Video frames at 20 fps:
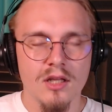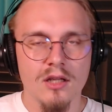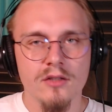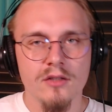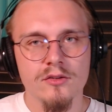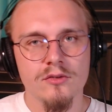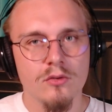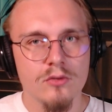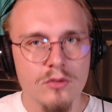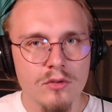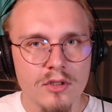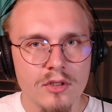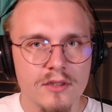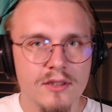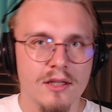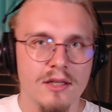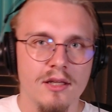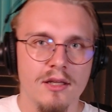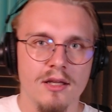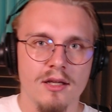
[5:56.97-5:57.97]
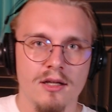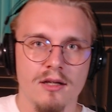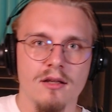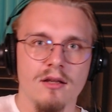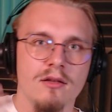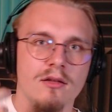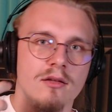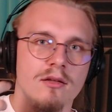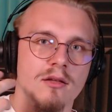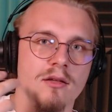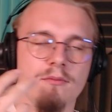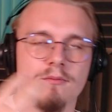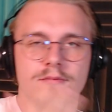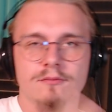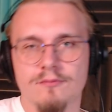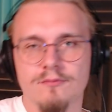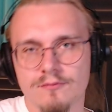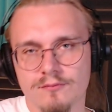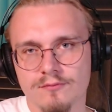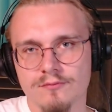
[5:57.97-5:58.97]
Struktury takie jak
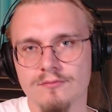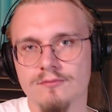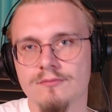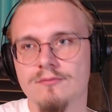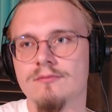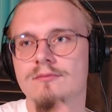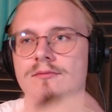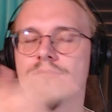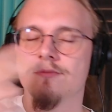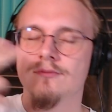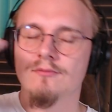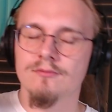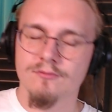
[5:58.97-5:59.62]
raft,